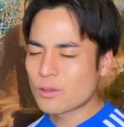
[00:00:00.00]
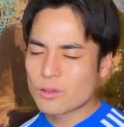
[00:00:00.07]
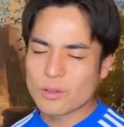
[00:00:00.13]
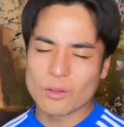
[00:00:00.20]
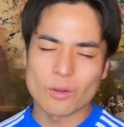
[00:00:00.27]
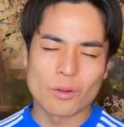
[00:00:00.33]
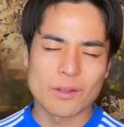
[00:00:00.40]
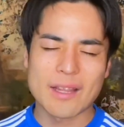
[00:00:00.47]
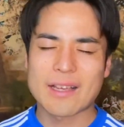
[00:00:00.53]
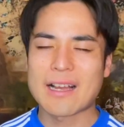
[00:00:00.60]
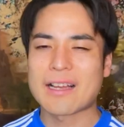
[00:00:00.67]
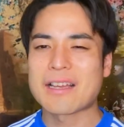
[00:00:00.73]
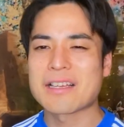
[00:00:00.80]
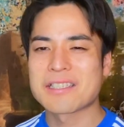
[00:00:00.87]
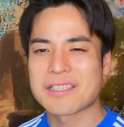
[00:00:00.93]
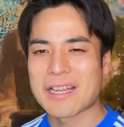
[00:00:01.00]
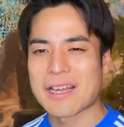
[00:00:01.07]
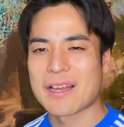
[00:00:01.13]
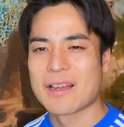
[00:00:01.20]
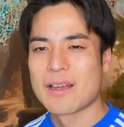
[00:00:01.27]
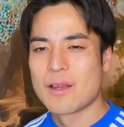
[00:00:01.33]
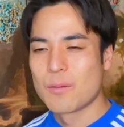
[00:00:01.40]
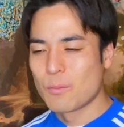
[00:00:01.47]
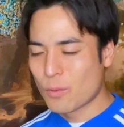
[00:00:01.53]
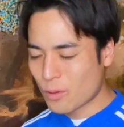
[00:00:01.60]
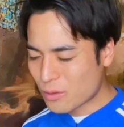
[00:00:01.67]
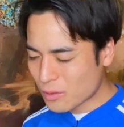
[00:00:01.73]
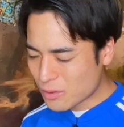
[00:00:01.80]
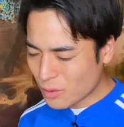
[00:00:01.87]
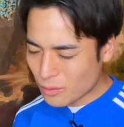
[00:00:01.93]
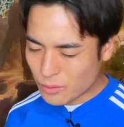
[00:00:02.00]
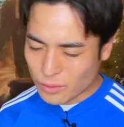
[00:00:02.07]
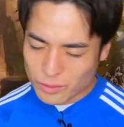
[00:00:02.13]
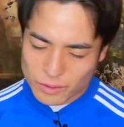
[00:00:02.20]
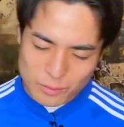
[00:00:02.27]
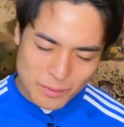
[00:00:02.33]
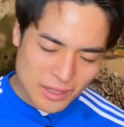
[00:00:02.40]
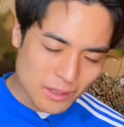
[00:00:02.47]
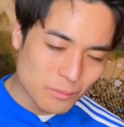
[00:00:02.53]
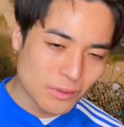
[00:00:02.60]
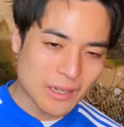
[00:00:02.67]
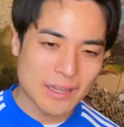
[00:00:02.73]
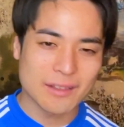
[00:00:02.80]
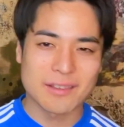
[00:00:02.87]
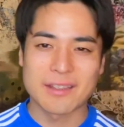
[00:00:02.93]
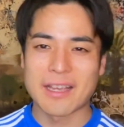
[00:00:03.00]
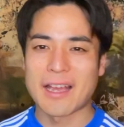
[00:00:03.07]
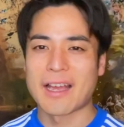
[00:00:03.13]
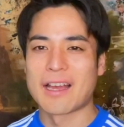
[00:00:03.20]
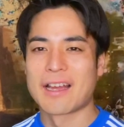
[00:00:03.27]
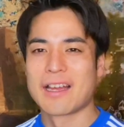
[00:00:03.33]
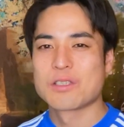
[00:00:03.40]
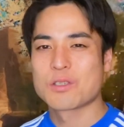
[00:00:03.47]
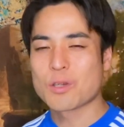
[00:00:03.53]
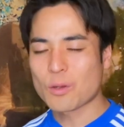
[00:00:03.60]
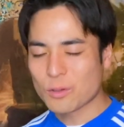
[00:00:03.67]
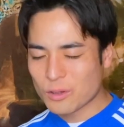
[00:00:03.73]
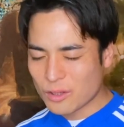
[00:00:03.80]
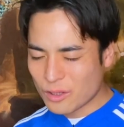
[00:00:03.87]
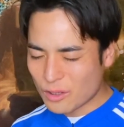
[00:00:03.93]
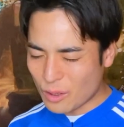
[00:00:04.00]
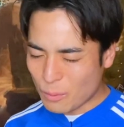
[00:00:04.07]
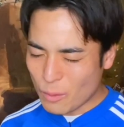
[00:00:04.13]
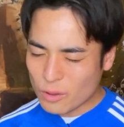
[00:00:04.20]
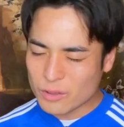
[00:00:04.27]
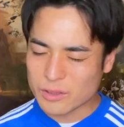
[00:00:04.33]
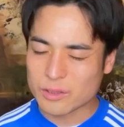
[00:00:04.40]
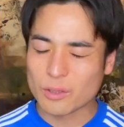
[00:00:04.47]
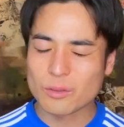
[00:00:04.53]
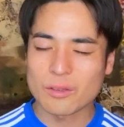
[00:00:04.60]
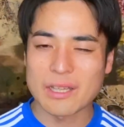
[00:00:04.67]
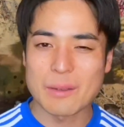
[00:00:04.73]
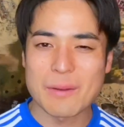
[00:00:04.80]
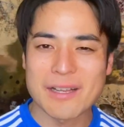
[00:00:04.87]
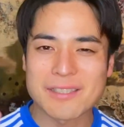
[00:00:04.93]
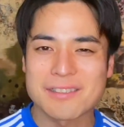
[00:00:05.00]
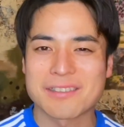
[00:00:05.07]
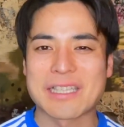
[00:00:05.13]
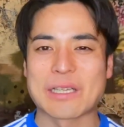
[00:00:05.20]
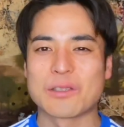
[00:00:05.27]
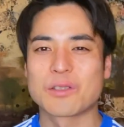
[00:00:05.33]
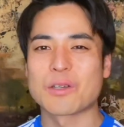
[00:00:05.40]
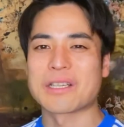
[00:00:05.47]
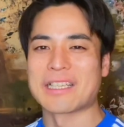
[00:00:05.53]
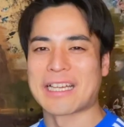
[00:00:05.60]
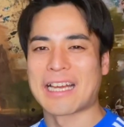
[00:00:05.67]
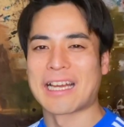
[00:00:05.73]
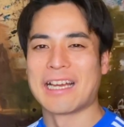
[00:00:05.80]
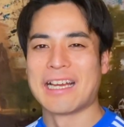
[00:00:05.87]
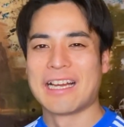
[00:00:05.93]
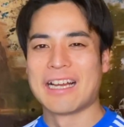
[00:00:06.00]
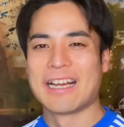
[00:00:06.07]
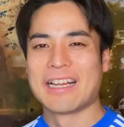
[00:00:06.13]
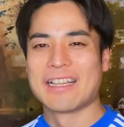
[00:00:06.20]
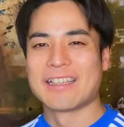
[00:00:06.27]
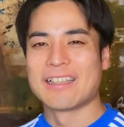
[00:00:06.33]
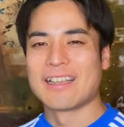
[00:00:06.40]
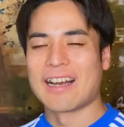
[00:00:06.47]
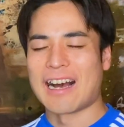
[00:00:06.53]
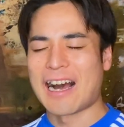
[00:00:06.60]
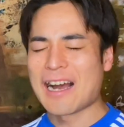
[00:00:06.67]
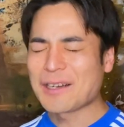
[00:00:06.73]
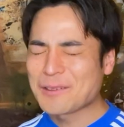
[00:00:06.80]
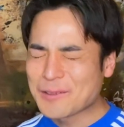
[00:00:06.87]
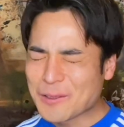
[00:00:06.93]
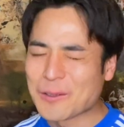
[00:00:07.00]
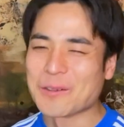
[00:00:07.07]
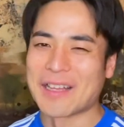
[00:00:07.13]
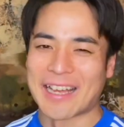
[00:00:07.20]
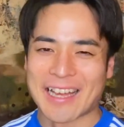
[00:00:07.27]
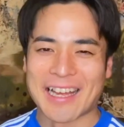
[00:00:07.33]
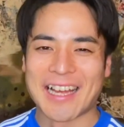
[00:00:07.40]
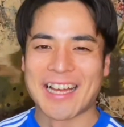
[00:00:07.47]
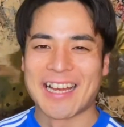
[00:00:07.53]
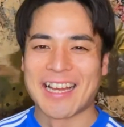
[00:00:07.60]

とお出かけして、僕ちょっと夢に向かって、ちょっと僕外出ますっていう時ね、あるよね。